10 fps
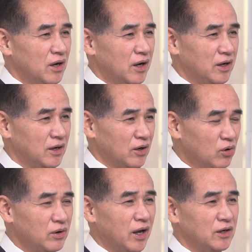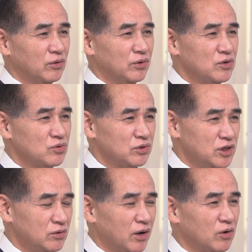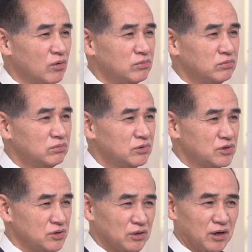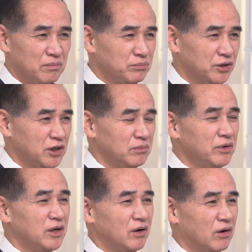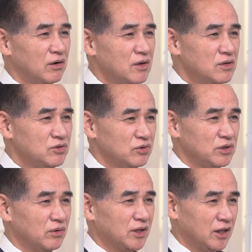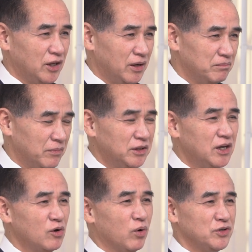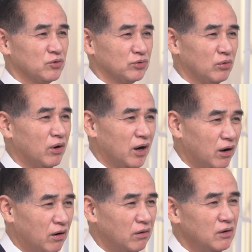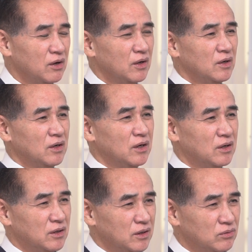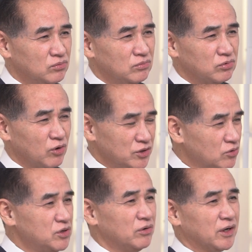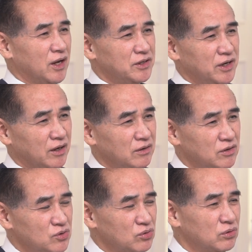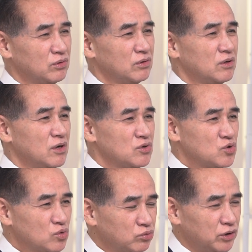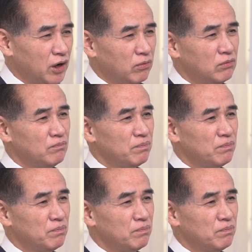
呃，后来有人说齐桓公死得很不体面哈，就是因为他听没听管仲的话啊。呃，管仲是有跟他讲说，树雕